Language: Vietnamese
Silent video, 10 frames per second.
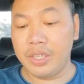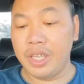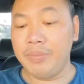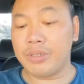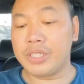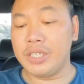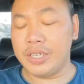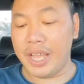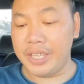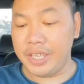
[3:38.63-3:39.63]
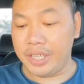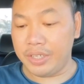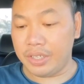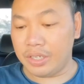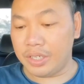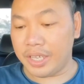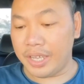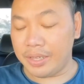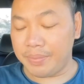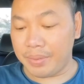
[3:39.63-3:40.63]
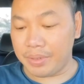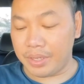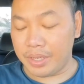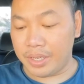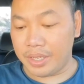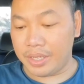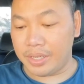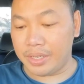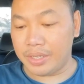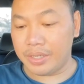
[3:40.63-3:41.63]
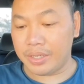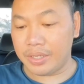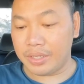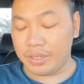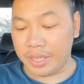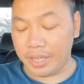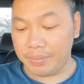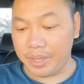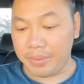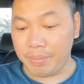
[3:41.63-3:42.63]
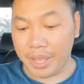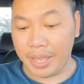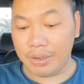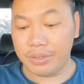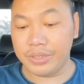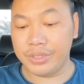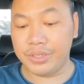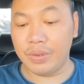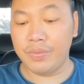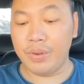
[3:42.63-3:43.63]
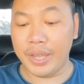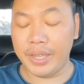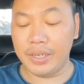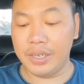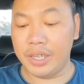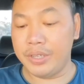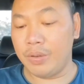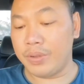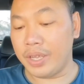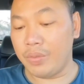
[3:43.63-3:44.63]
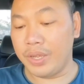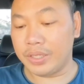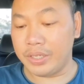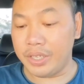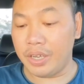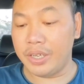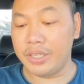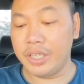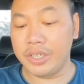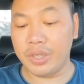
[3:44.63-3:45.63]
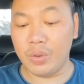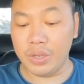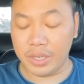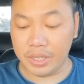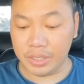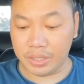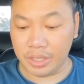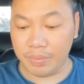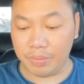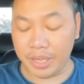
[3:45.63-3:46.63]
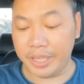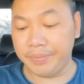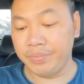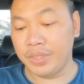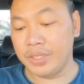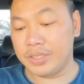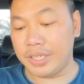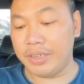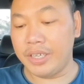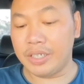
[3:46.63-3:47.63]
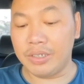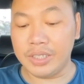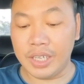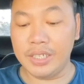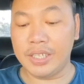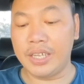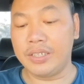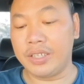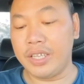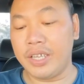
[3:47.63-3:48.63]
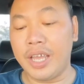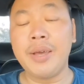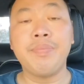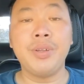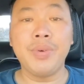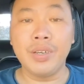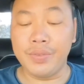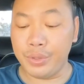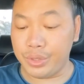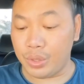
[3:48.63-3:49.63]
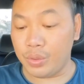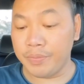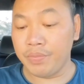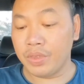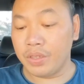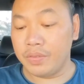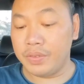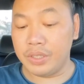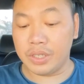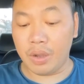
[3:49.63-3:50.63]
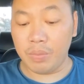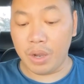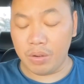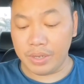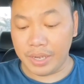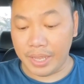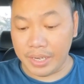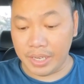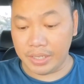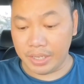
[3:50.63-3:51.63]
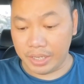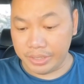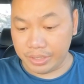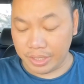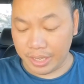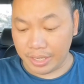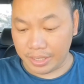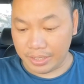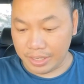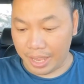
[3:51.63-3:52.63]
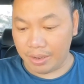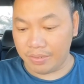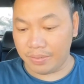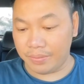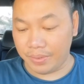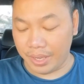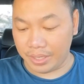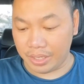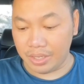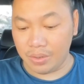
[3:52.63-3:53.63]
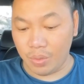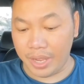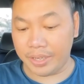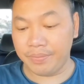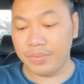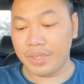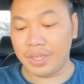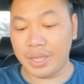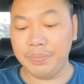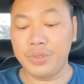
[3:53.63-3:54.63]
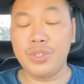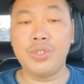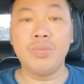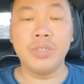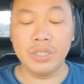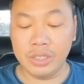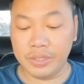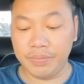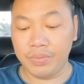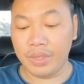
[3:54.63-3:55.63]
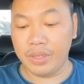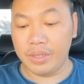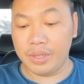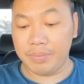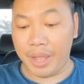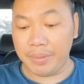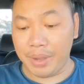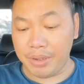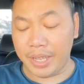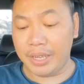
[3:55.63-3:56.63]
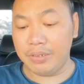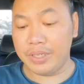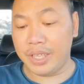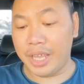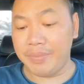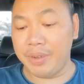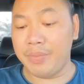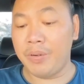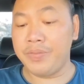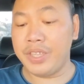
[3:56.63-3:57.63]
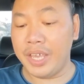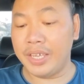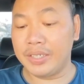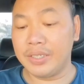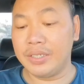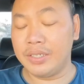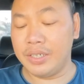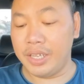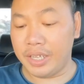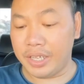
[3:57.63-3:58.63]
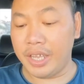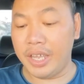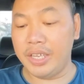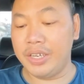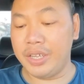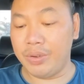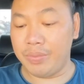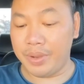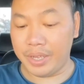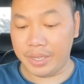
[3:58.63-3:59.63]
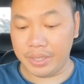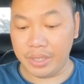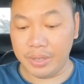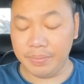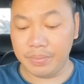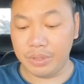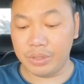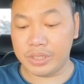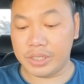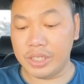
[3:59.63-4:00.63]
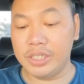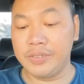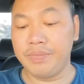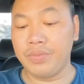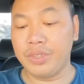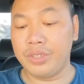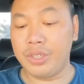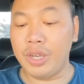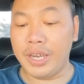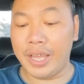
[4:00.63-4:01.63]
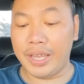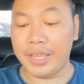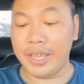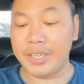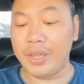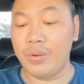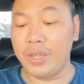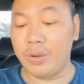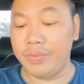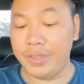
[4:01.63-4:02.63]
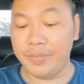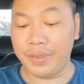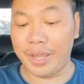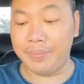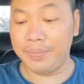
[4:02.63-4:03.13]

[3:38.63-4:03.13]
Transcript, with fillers: Nhóm luật sư đại diện cho các à, cho các bị cáo trong vụ án lợi dụng các quyền tự do dân chủ ở tỉnh thất Bồng Lai, sau này được đổi tên thành Thiền Am bên bờ vũ trụ, vừa công bố lá đơn gửi cho các lãnh đạo và cơ quan cấp trung ương bản báo cáo dài 11 trang liệt kê điều mà nhóm luật sư cho là các dấu hiệu vi phạm